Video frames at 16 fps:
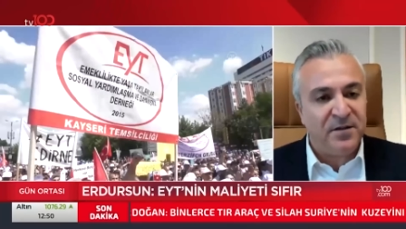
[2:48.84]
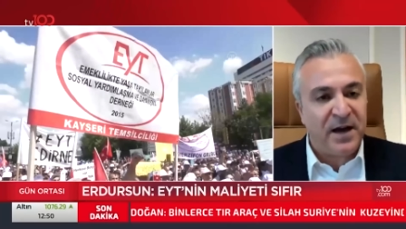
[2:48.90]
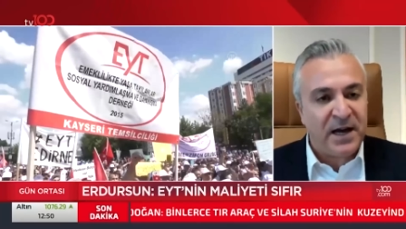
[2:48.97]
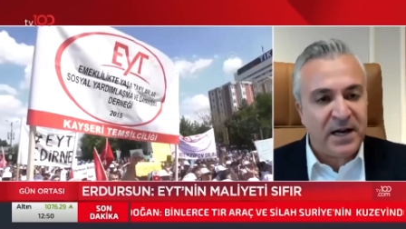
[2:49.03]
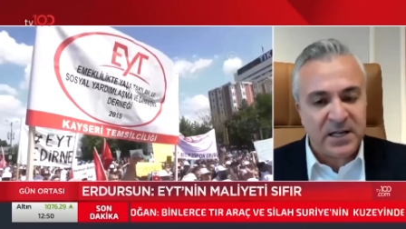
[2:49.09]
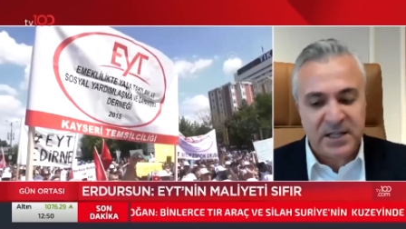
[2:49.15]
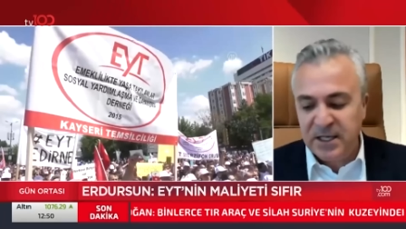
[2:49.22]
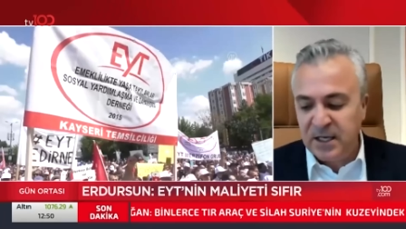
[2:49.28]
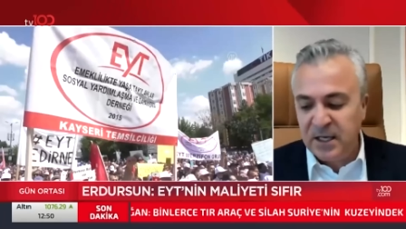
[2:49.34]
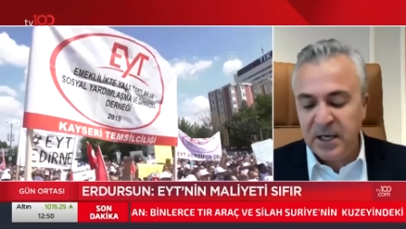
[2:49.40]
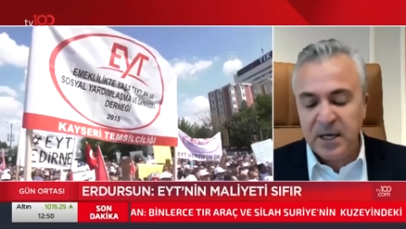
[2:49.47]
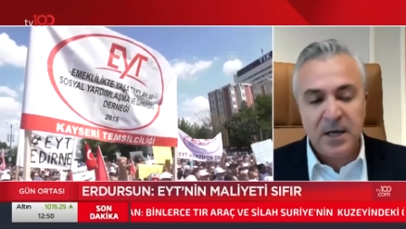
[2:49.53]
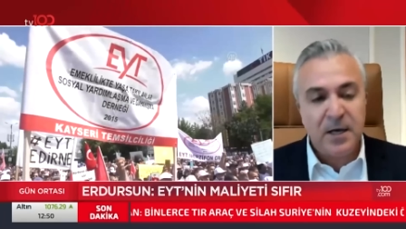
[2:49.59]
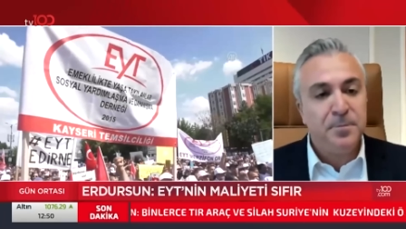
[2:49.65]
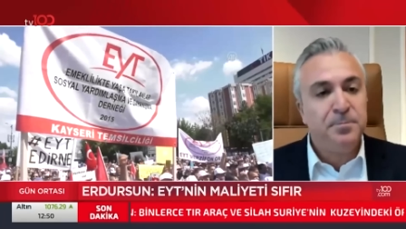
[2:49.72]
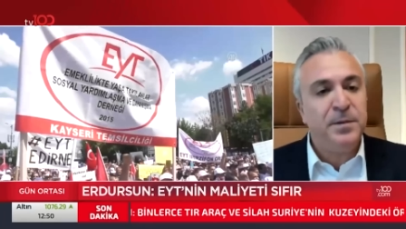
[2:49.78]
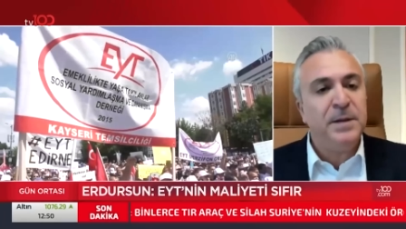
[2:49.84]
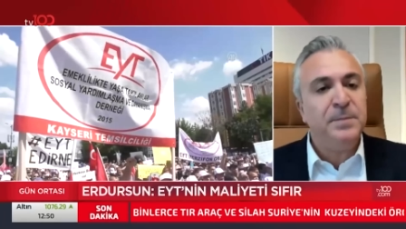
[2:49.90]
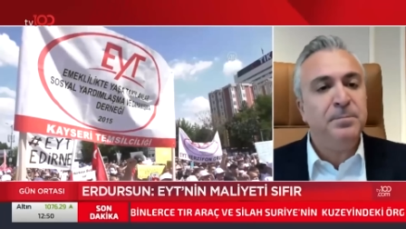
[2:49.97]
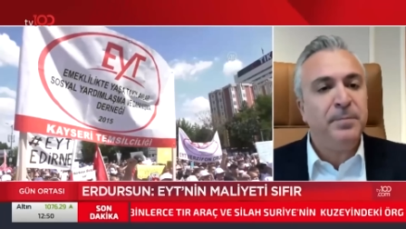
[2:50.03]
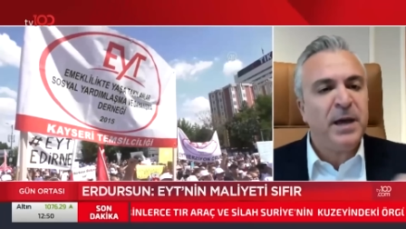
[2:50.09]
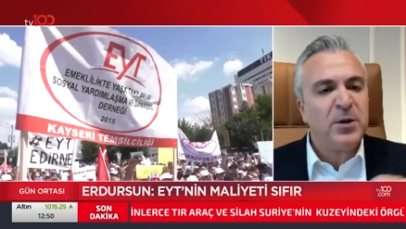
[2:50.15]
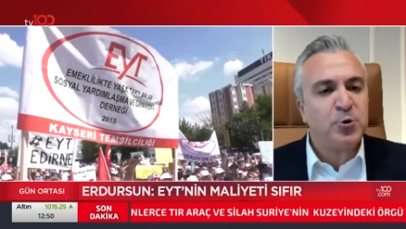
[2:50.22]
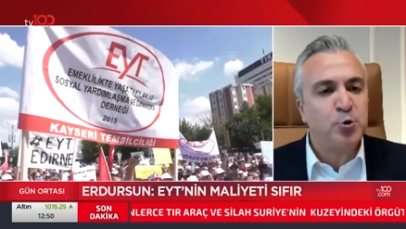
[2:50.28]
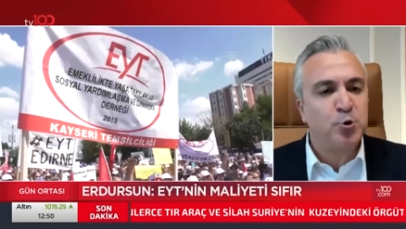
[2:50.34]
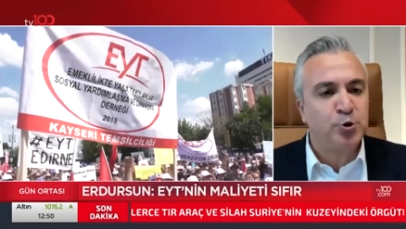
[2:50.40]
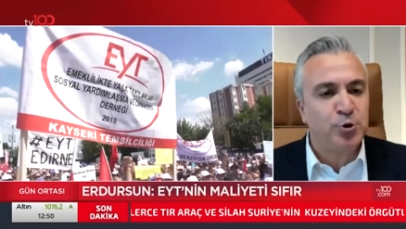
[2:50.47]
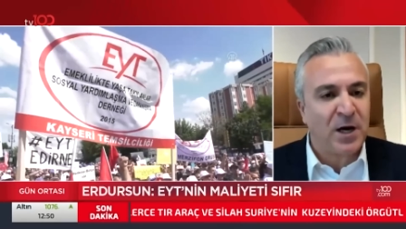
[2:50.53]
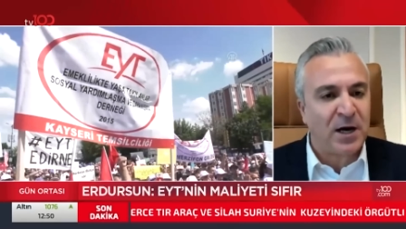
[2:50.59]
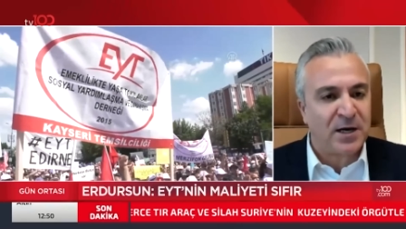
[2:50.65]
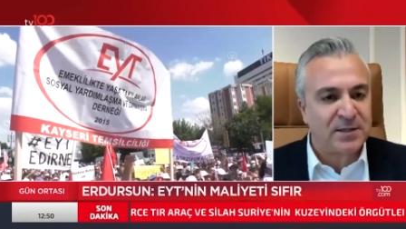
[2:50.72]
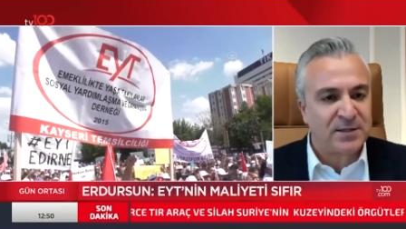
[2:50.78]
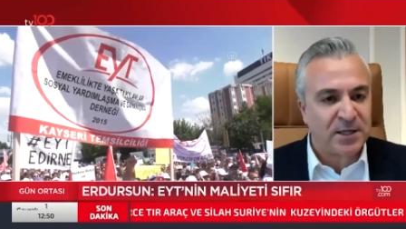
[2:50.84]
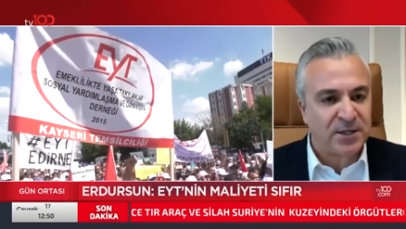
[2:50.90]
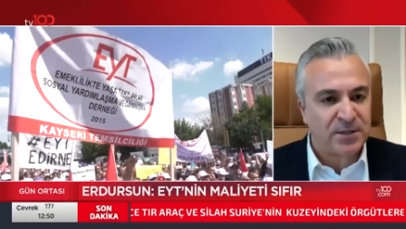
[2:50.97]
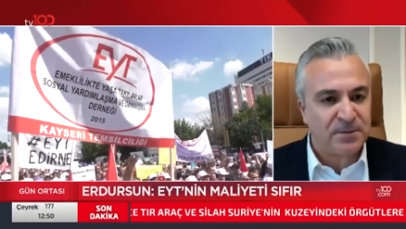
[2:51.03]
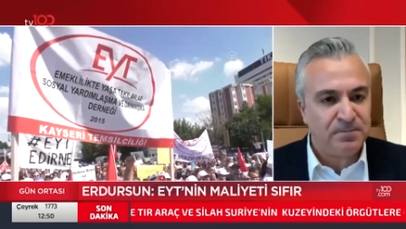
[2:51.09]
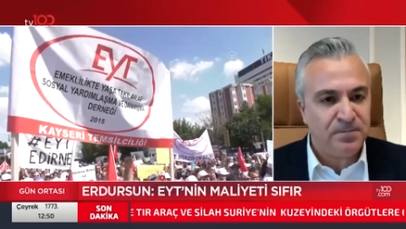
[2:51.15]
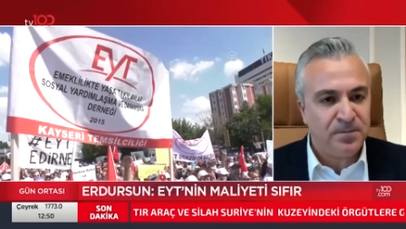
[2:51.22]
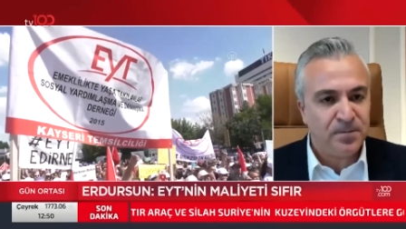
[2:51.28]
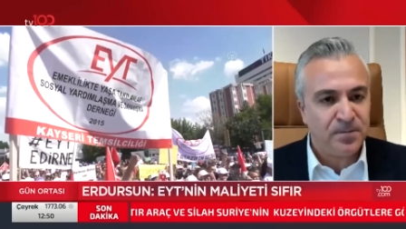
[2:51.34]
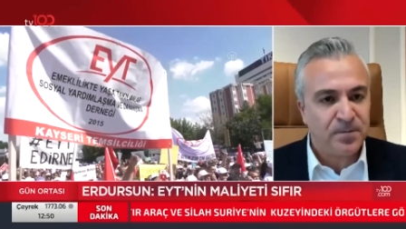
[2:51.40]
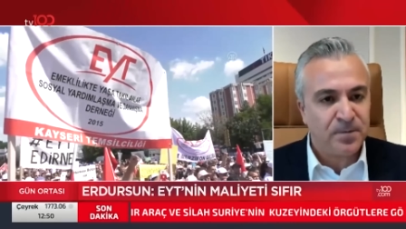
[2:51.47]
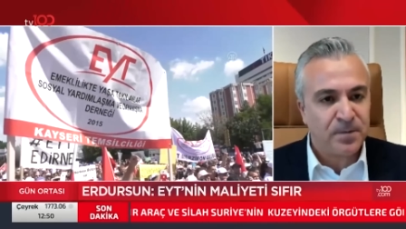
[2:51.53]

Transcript: ve vergi 1500 lira artar.